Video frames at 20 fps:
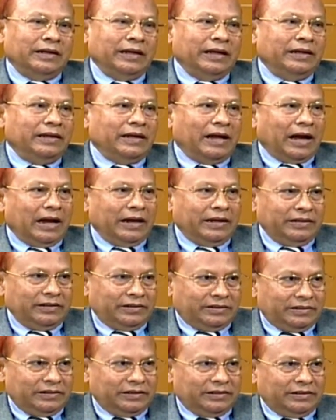এই
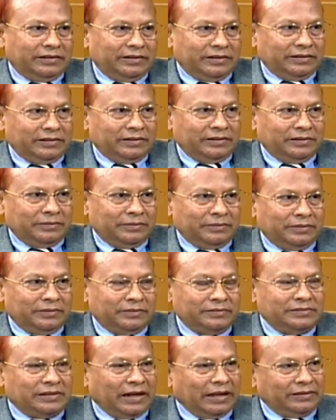আইনটি
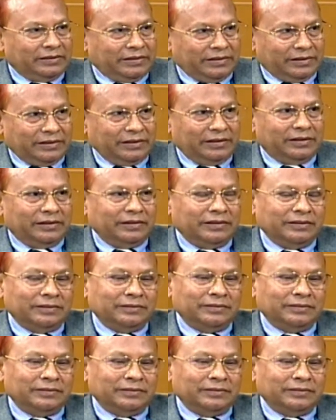জানতে গেলে